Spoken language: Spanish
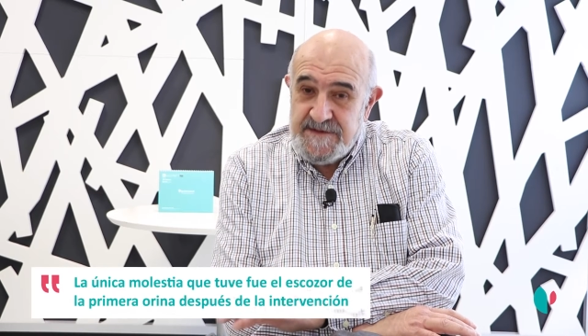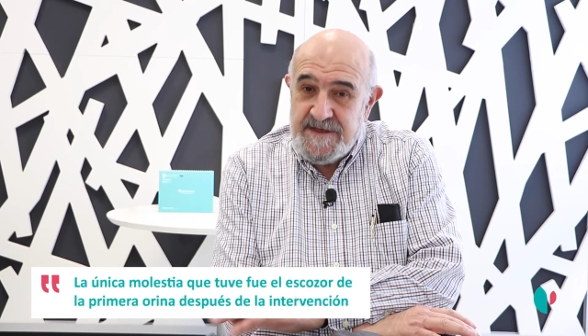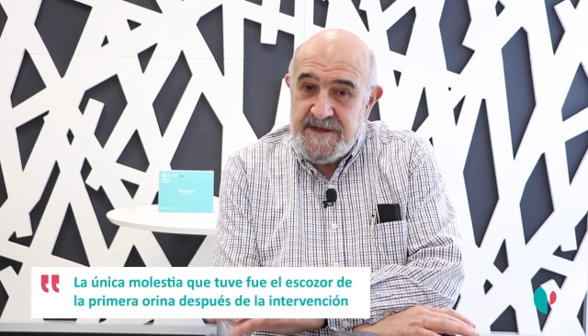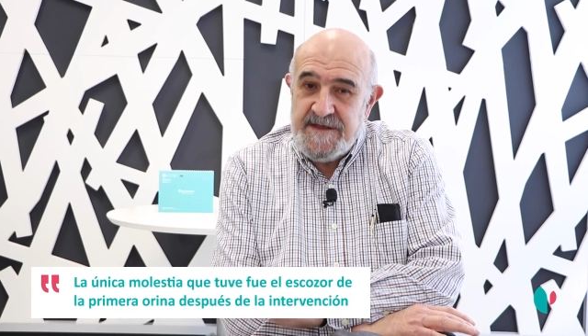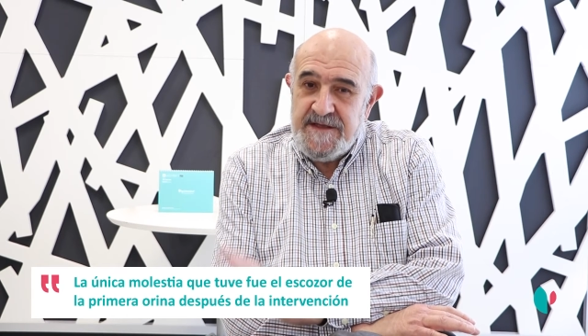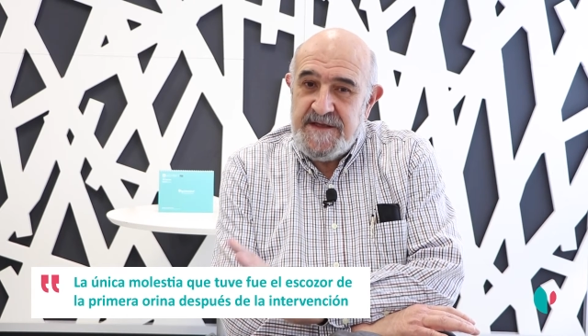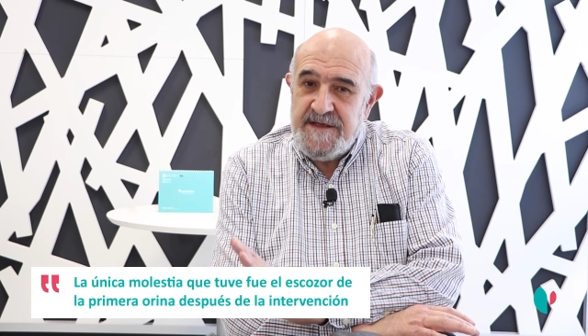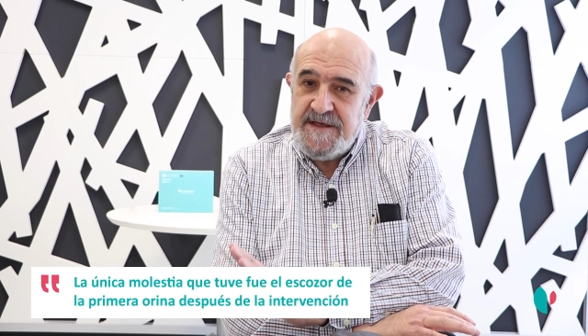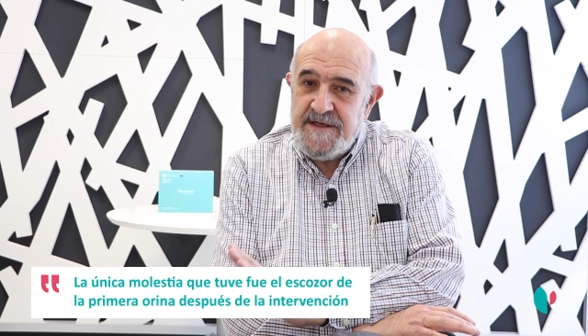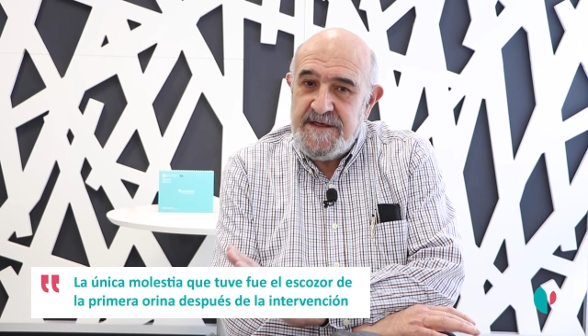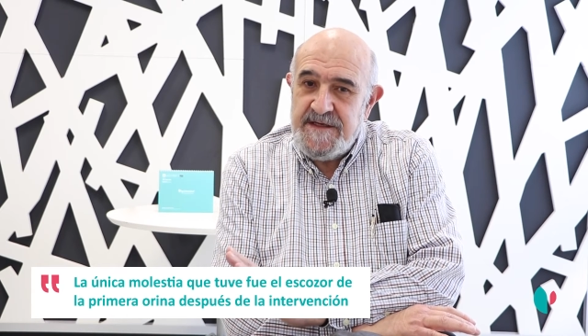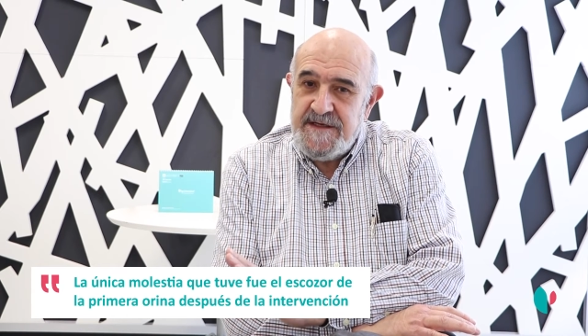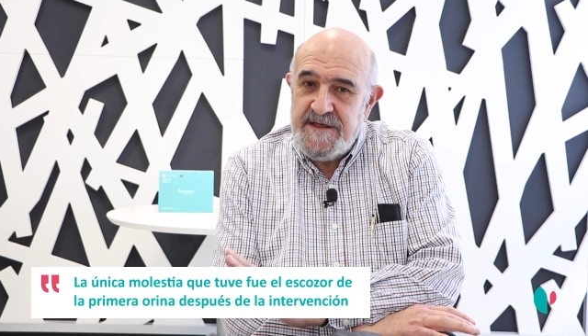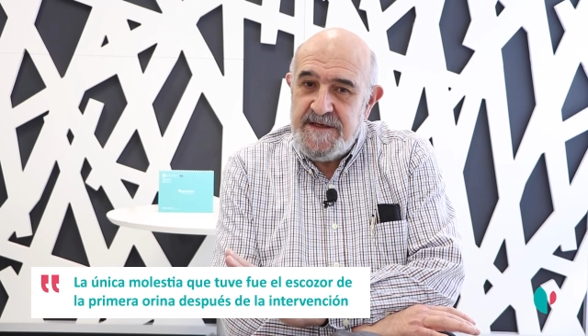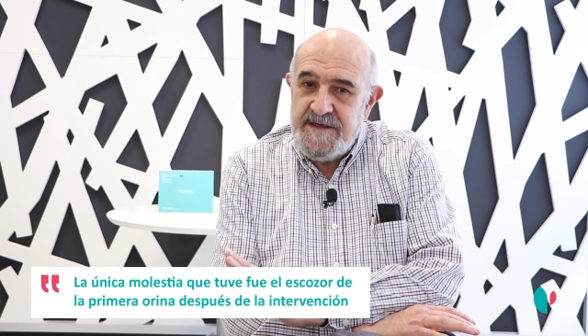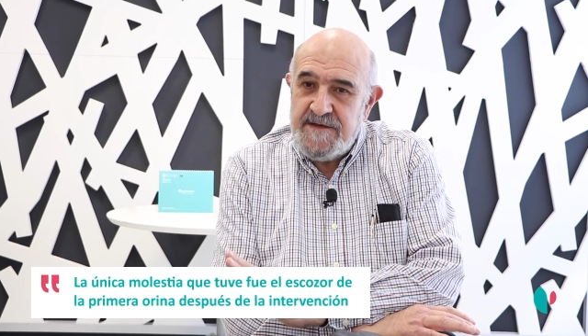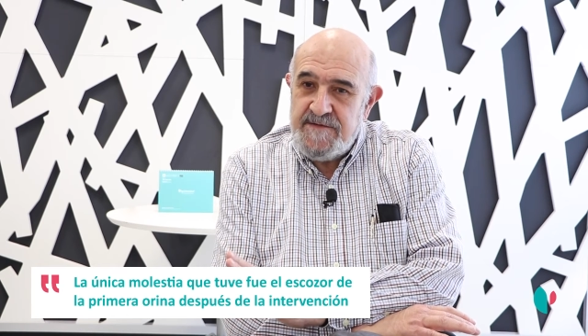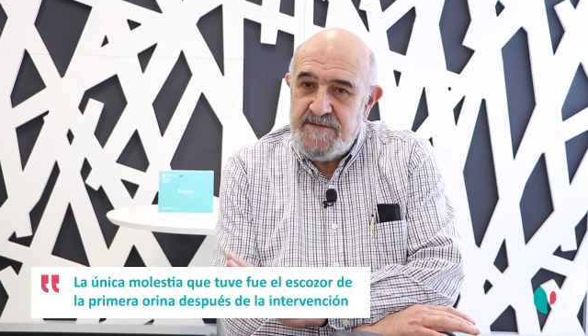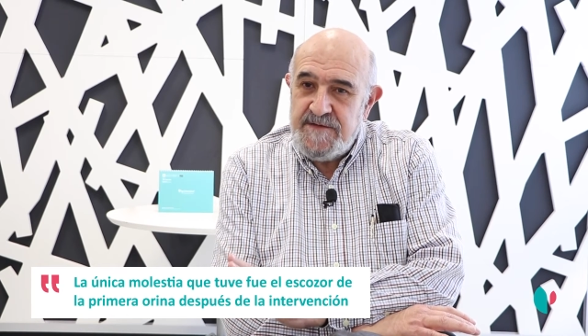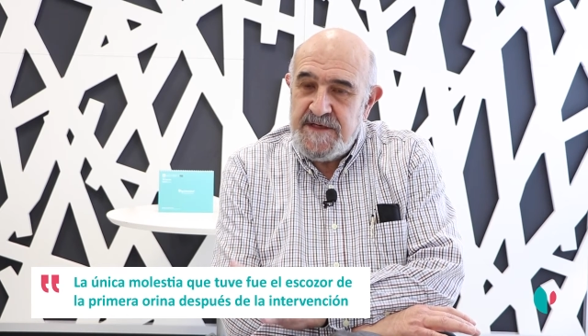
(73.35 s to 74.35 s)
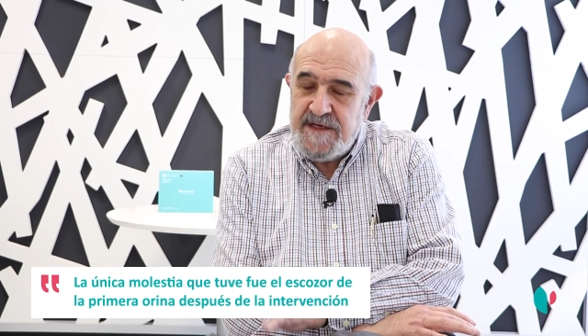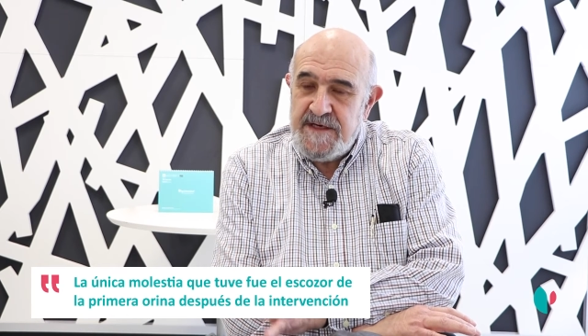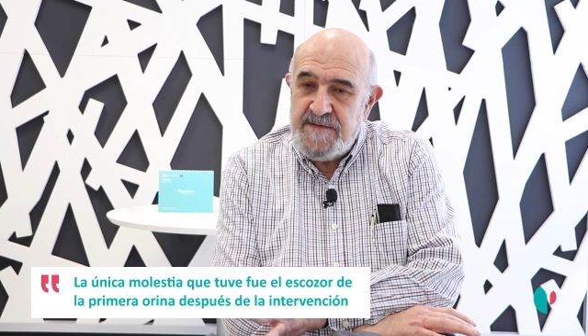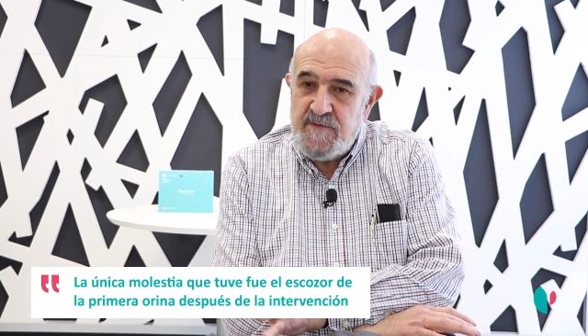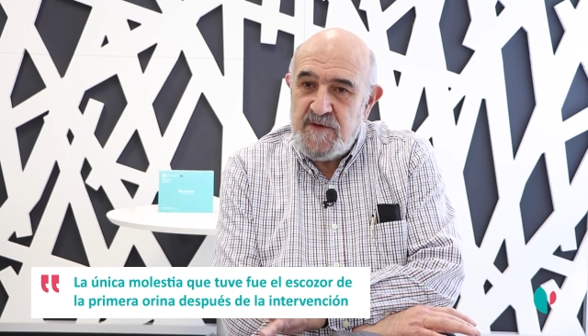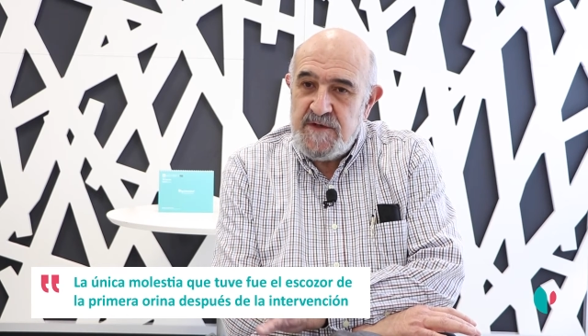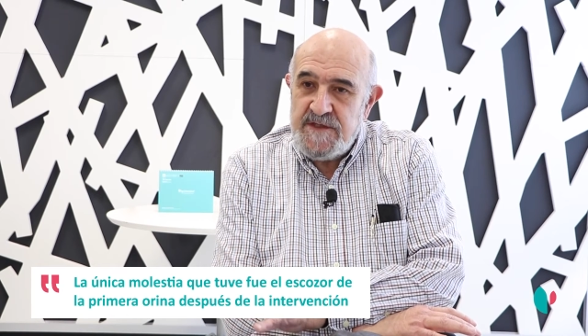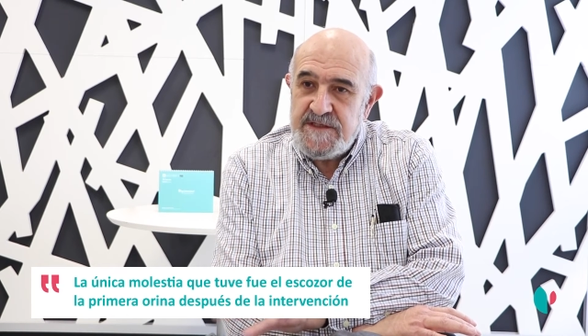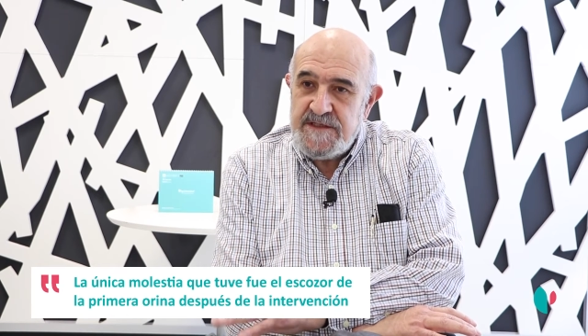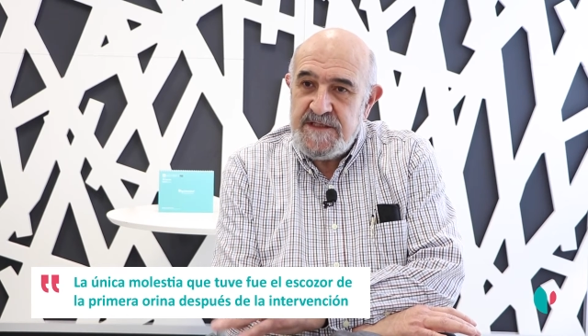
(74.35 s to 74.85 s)
sea, decir, la única
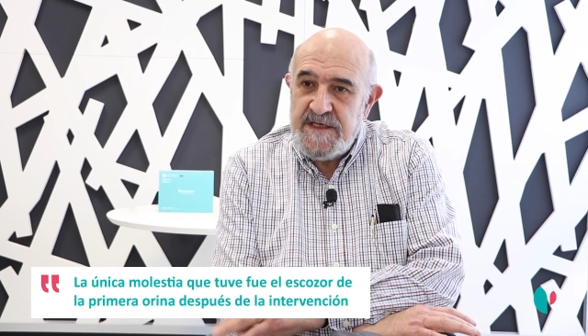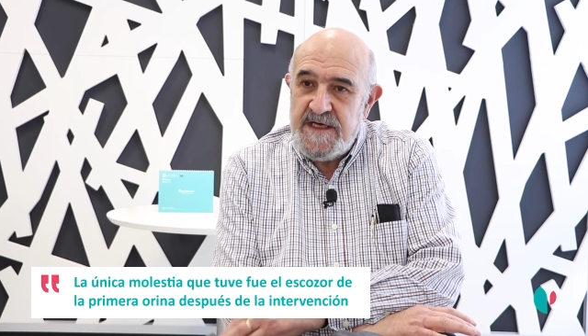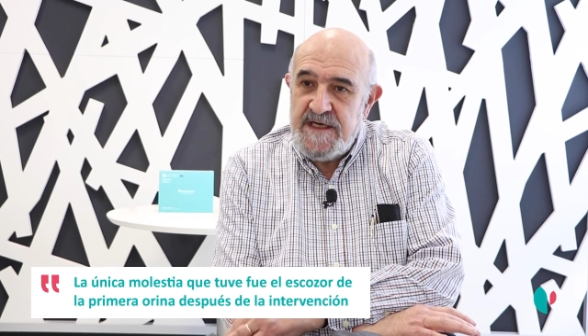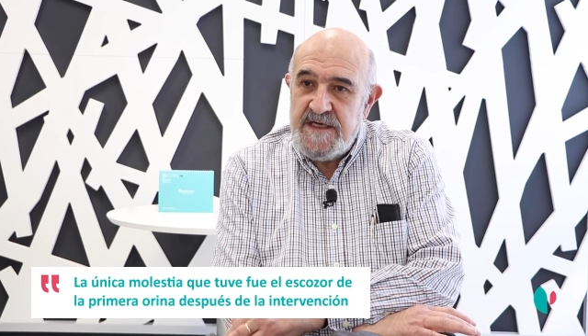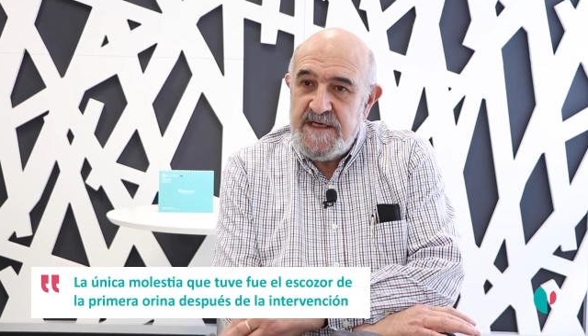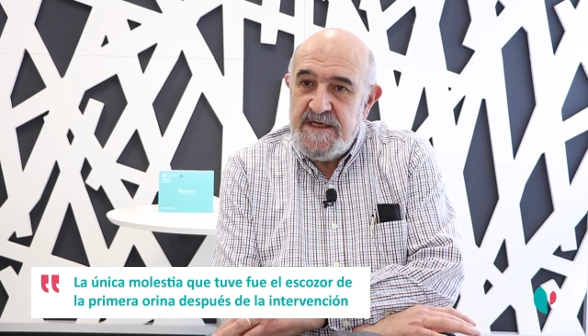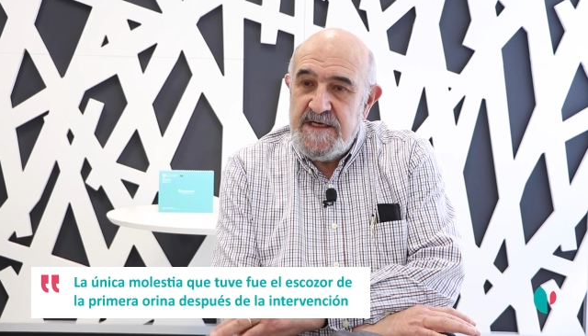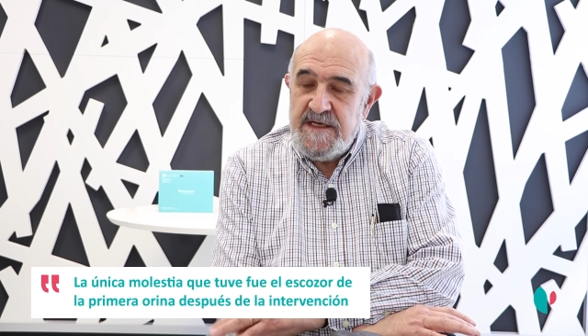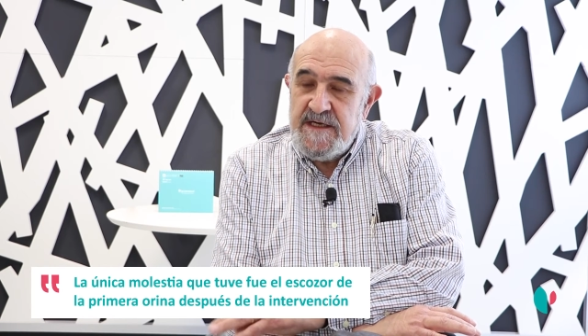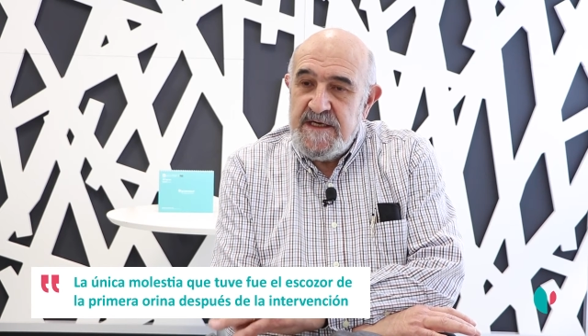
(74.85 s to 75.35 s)
molestia